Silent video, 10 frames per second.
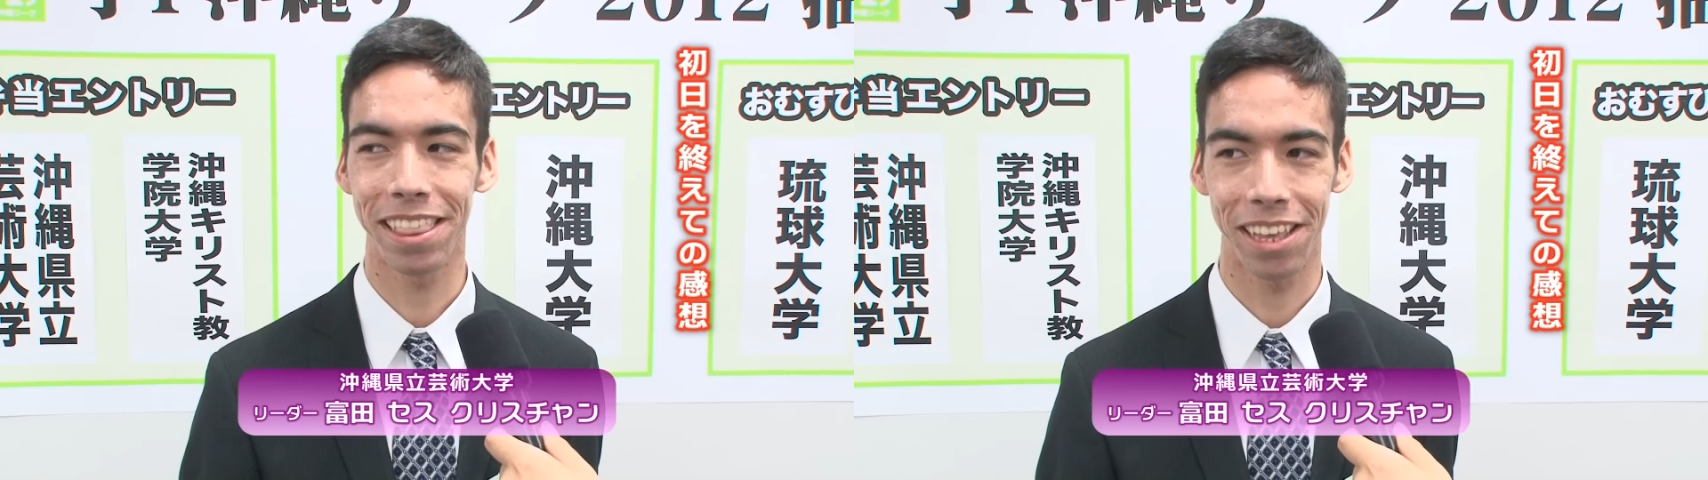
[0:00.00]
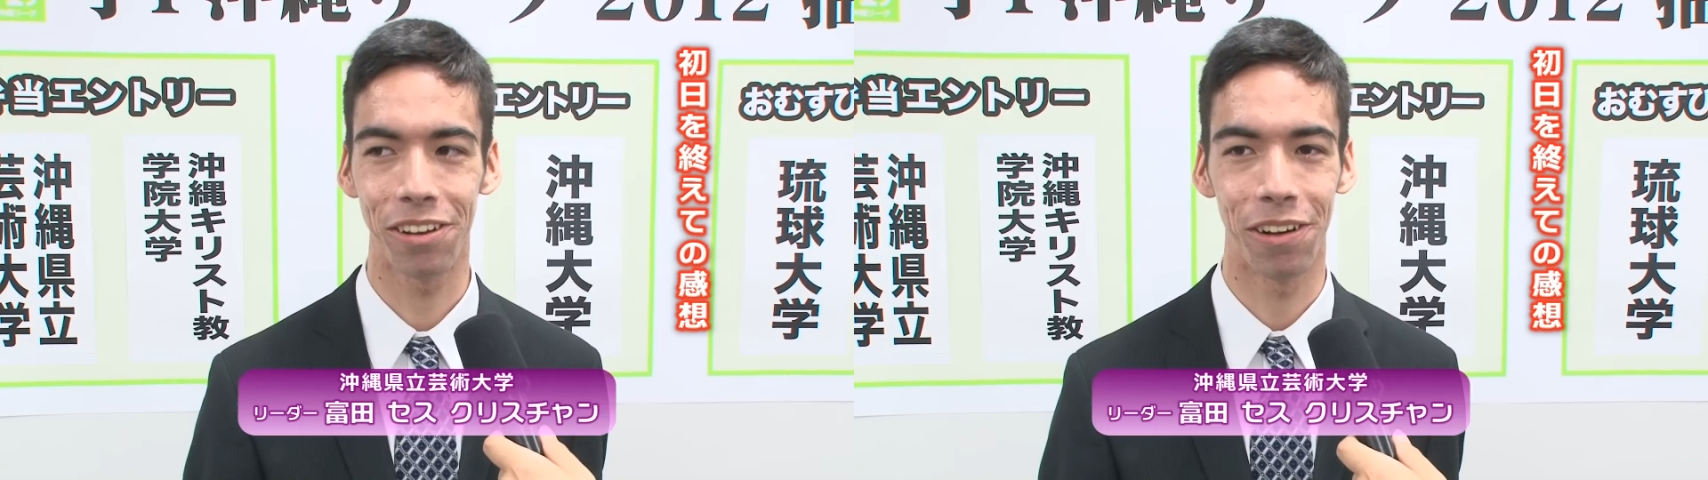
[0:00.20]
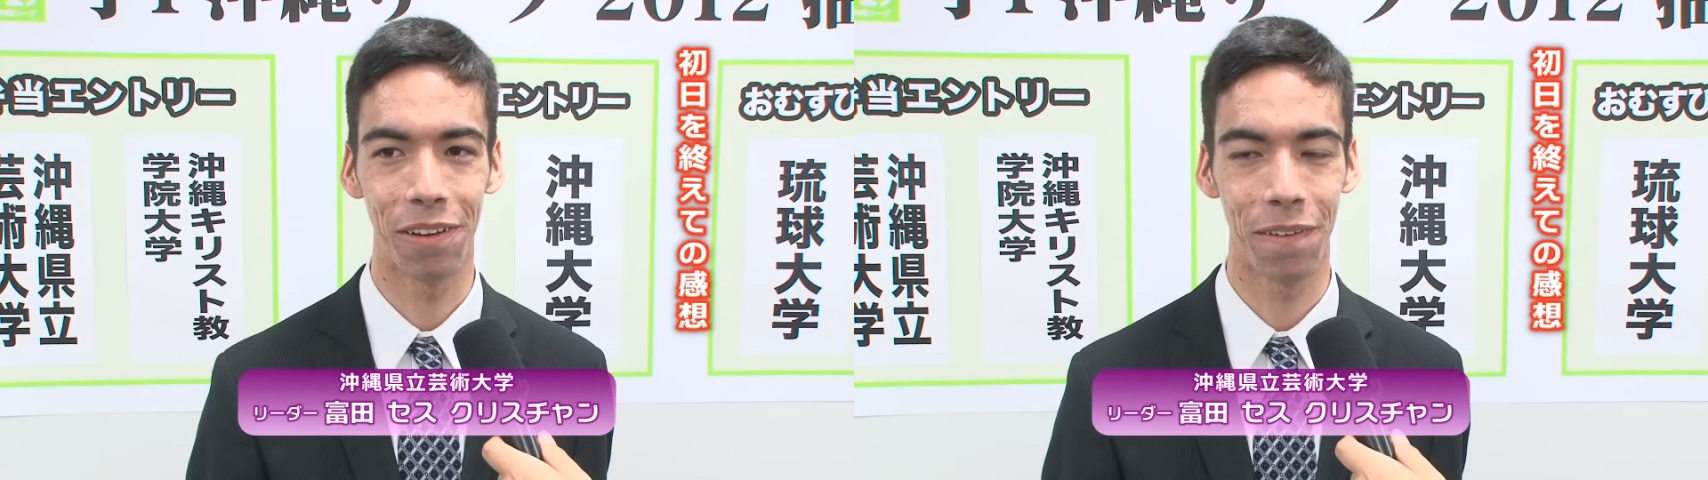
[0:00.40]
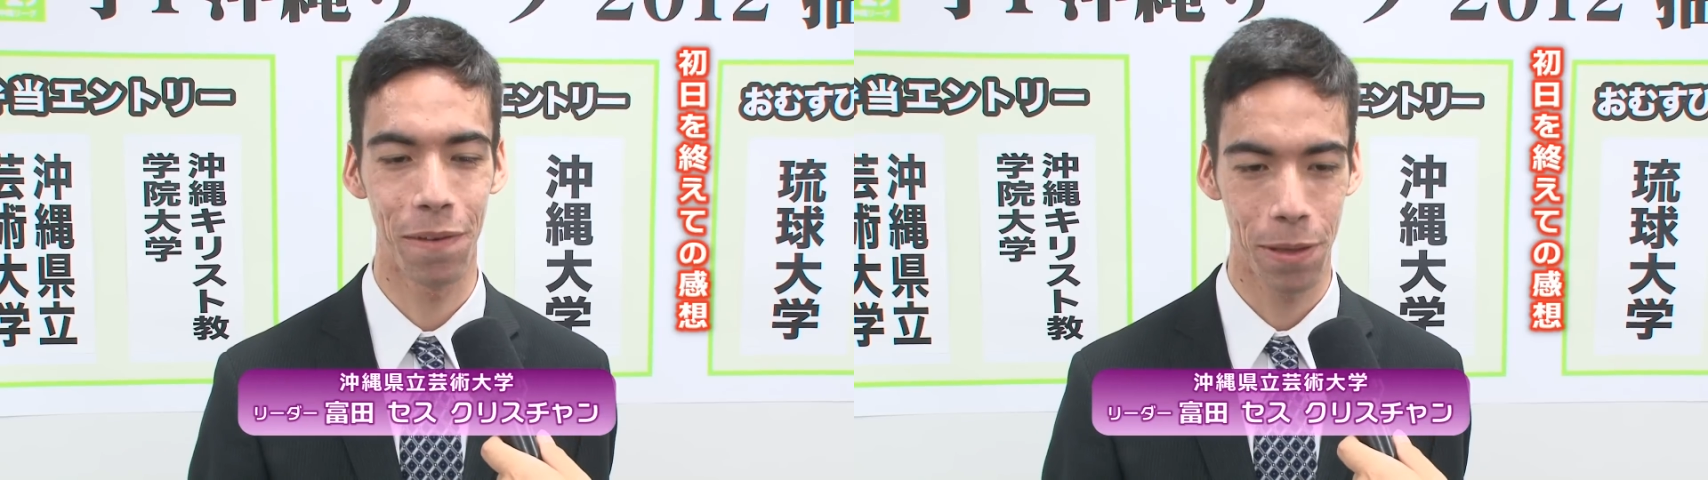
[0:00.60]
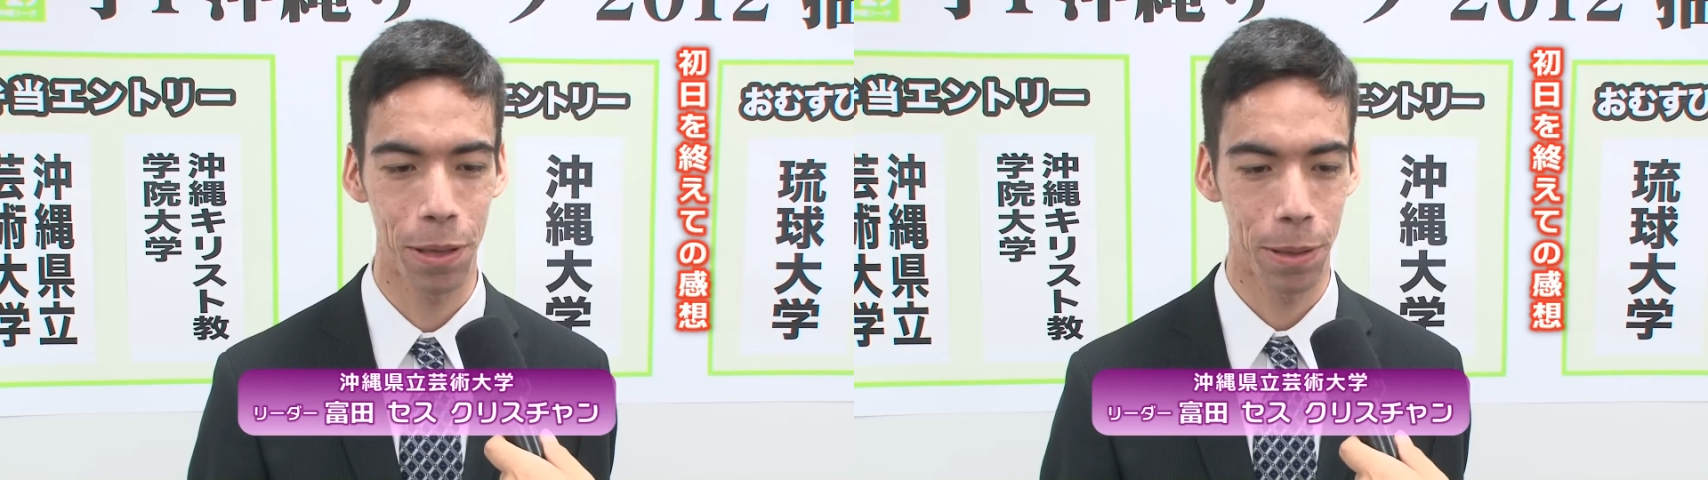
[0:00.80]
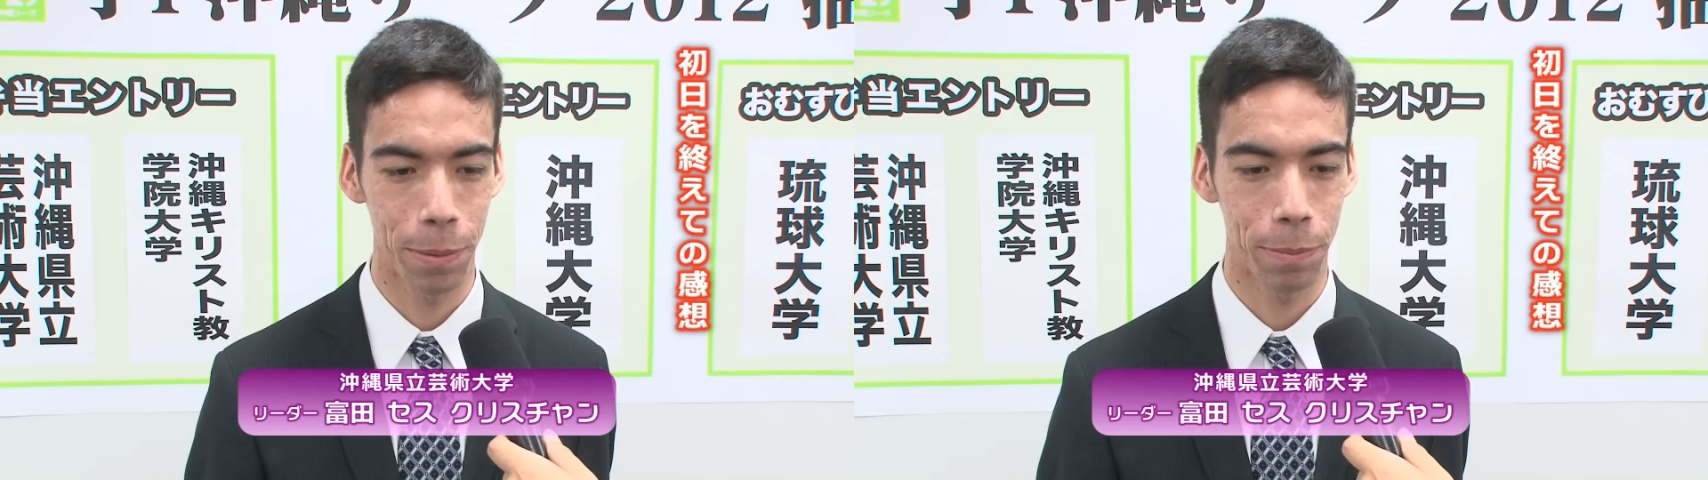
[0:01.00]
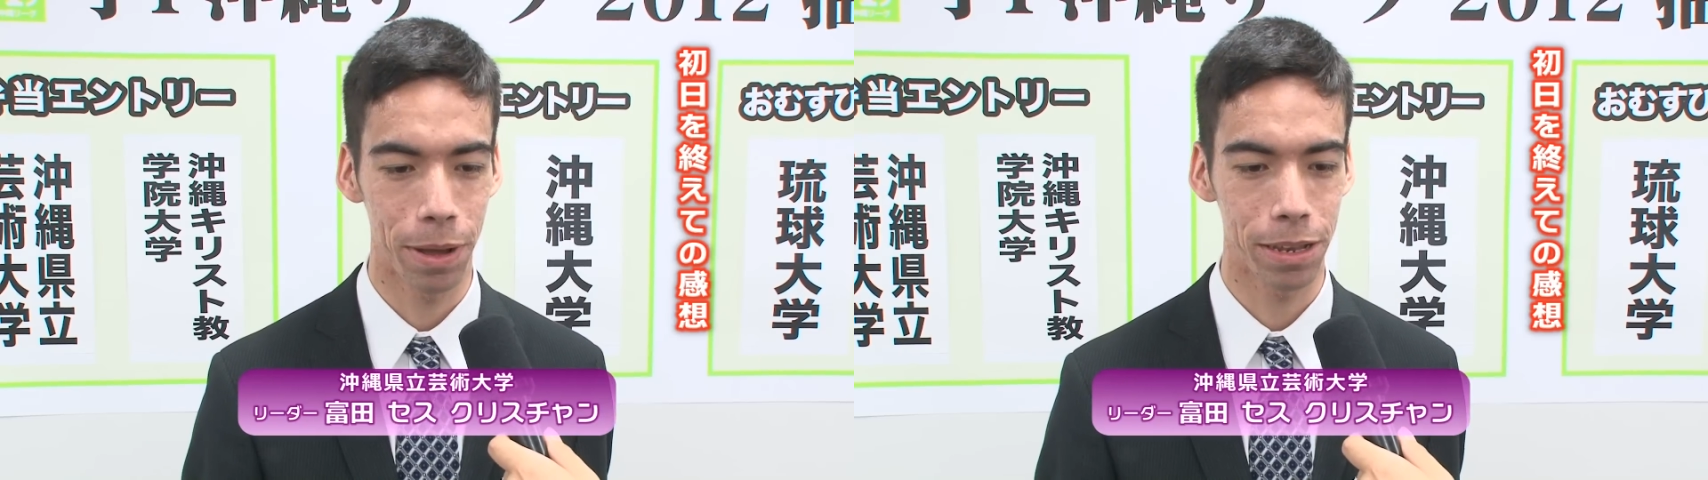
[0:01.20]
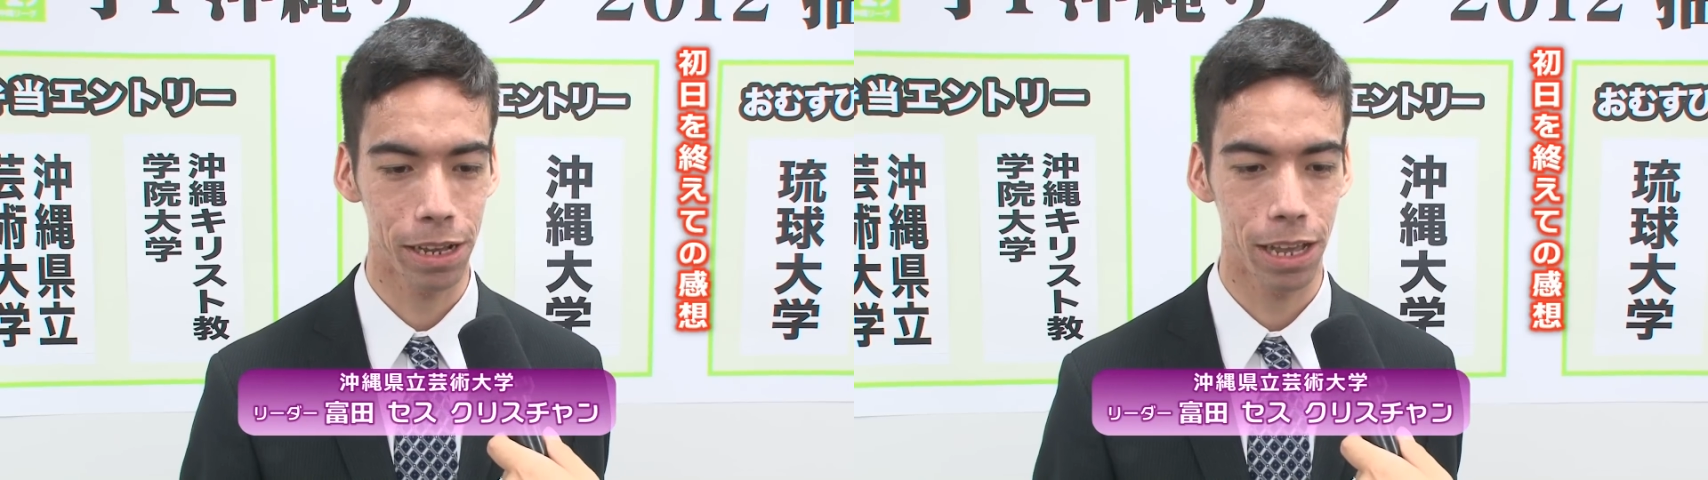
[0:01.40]
すけどま
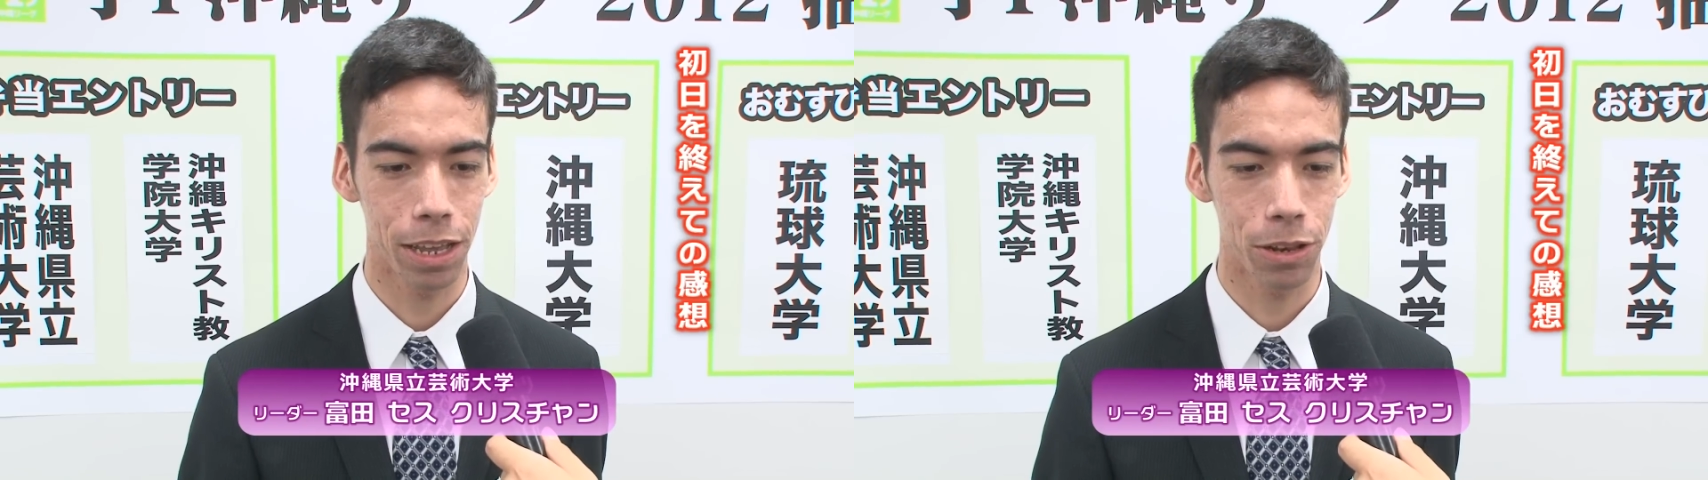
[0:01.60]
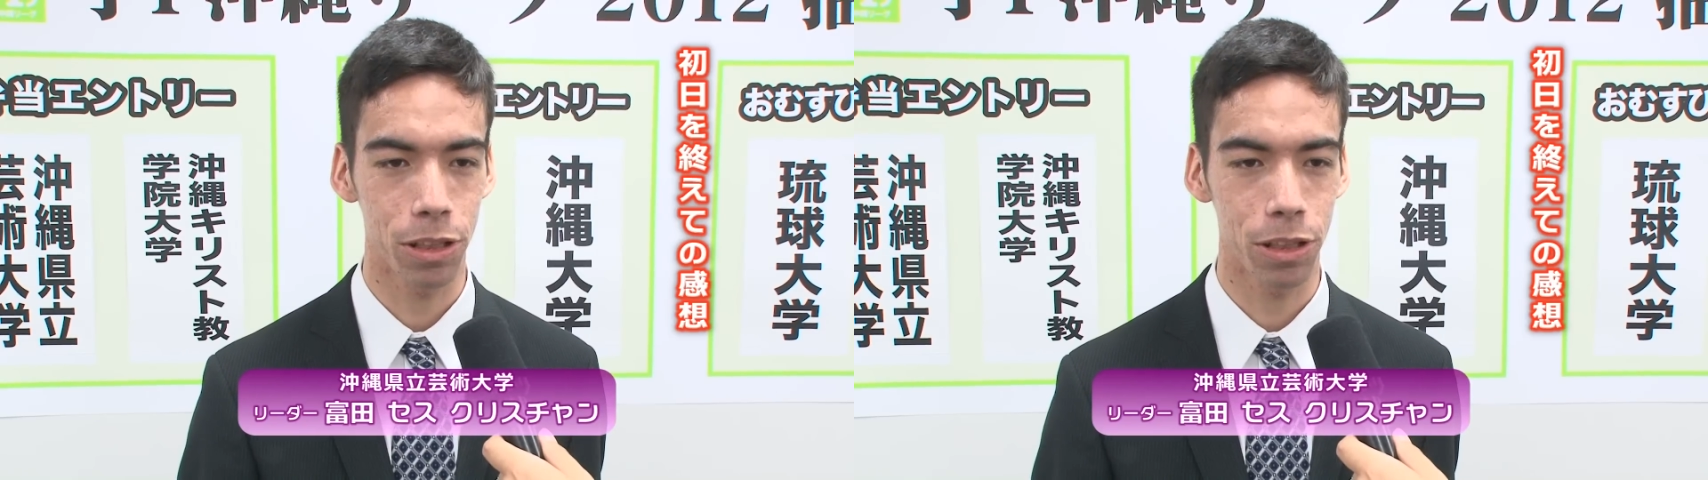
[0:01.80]
あなんかい,、